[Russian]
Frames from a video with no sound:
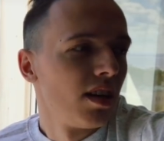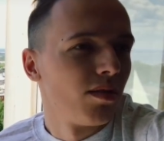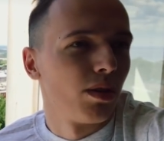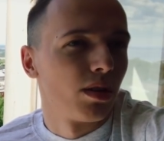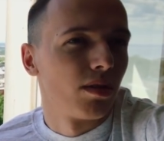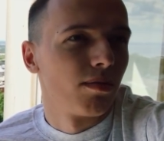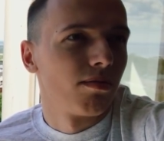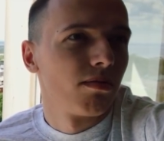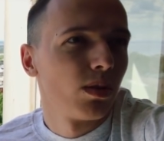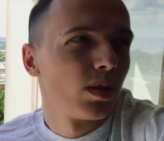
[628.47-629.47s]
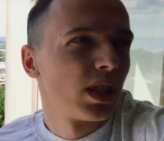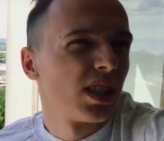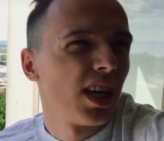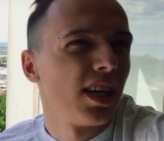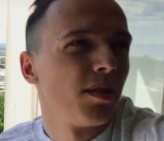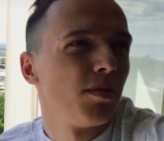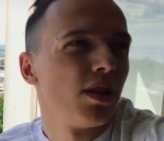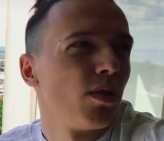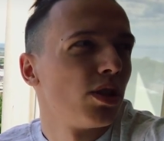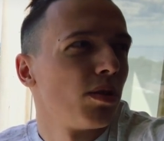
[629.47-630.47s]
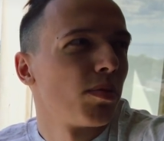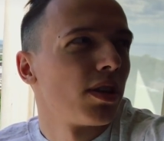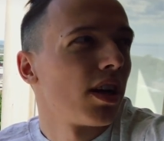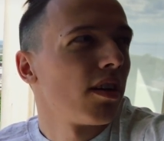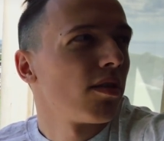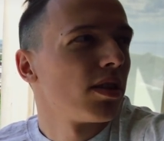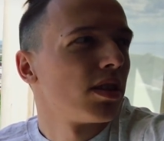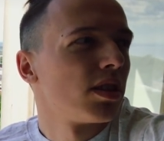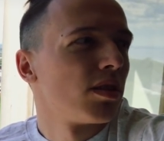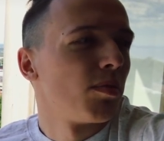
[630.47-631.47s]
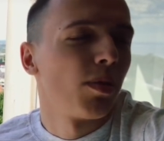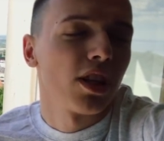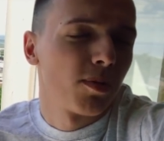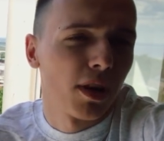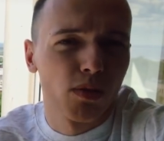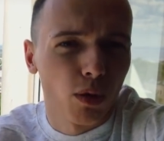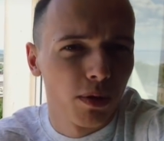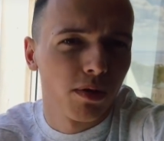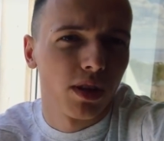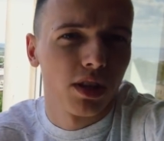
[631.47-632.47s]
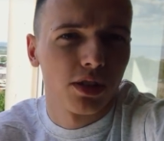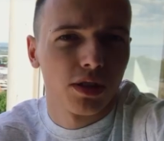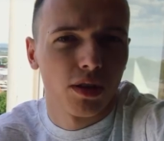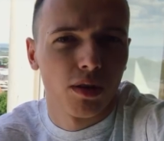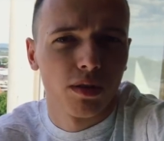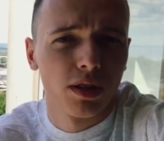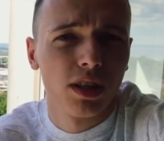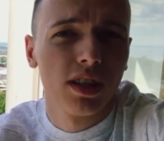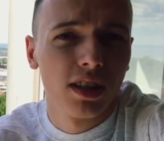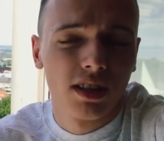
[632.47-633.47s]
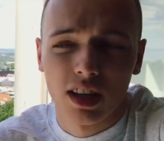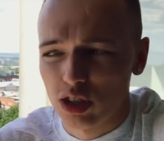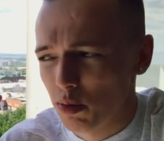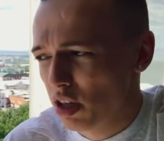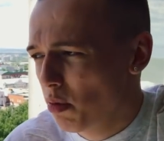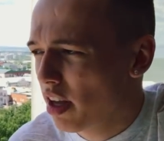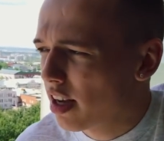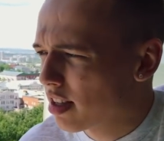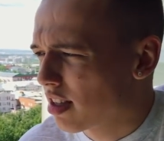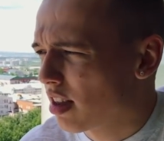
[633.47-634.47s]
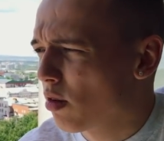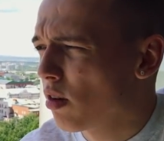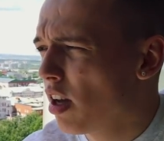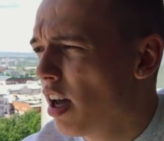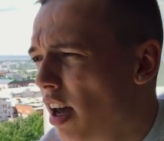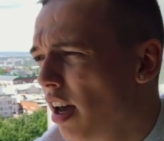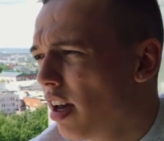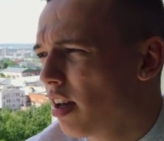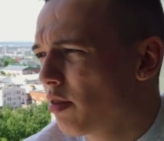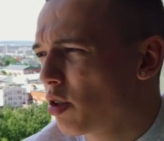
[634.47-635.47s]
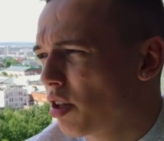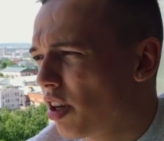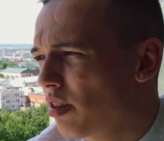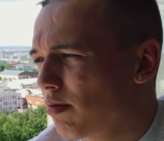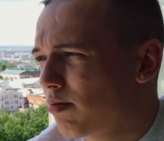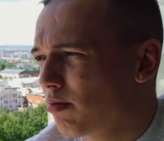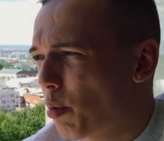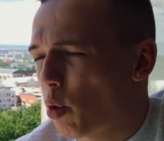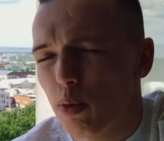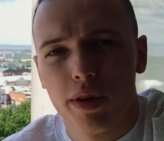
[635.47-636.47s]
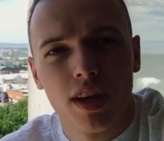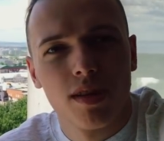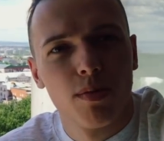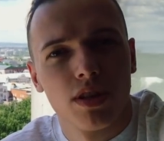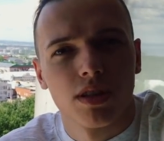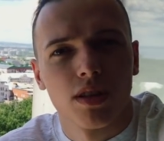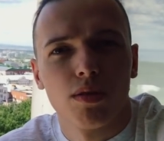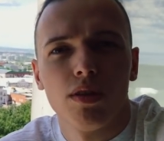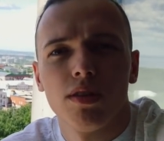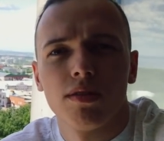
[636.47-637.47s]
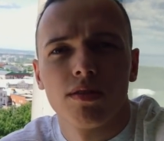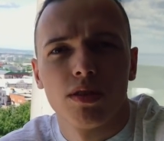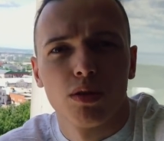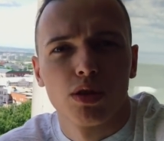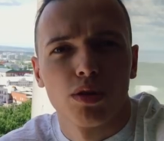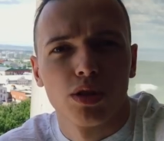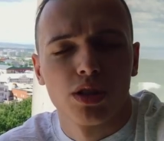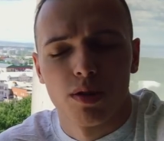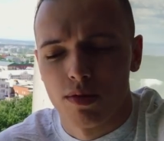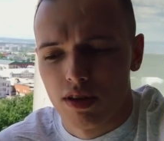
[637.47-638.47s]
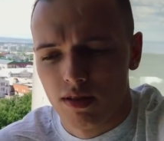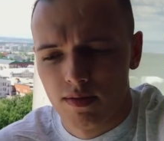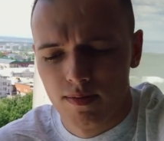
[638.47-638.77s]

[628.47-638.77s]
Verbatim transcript: Вот. Но состояние мне не очень понравилось. В принципе, от двух пива-то ничего такого не особо не меняется, но все-таки попробую я не пить алкоголь. Не очень хочется мне.